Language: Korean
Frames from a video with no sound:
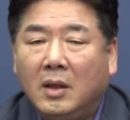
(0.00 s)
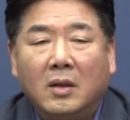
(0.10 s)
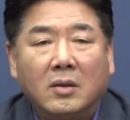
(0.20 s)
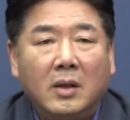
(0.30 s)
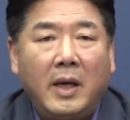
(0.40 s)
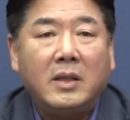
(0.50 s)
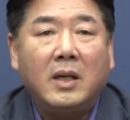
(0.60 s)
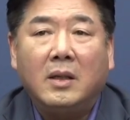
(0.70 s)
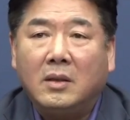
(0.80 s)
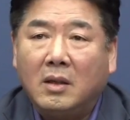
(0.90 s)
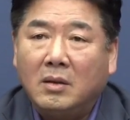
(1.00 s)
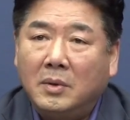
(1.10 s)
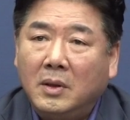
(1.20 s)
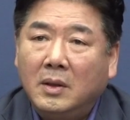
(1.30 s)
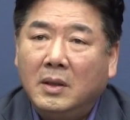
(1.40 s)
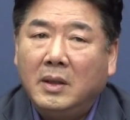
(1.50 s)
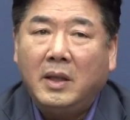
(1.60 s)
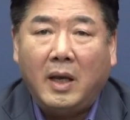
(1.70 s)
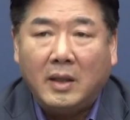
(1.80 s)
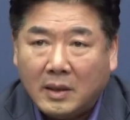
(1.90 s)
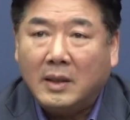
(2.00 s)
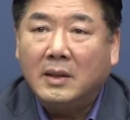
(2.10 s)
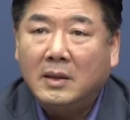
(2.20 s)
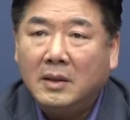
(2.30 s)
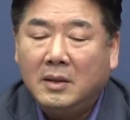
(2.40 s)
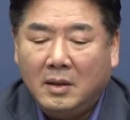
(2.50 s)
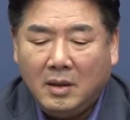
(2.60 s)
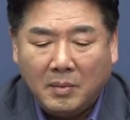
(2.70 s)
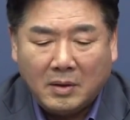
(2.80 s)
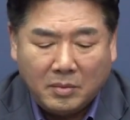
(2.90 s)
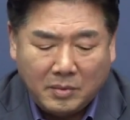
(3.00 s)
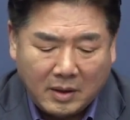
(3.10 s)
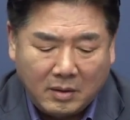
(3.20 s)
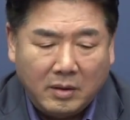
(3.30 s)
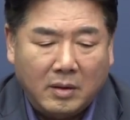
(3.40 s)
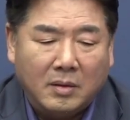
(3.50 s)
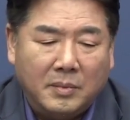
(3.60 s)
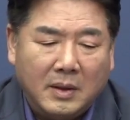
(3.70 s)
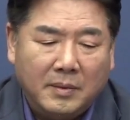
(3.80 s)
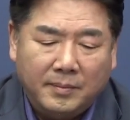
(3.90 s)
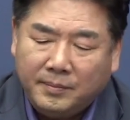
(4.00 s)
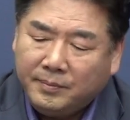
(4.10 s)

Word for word: 이것을 해체하는 작업을 해야 된다. 이 말씀을 제가 드리는 겁니다.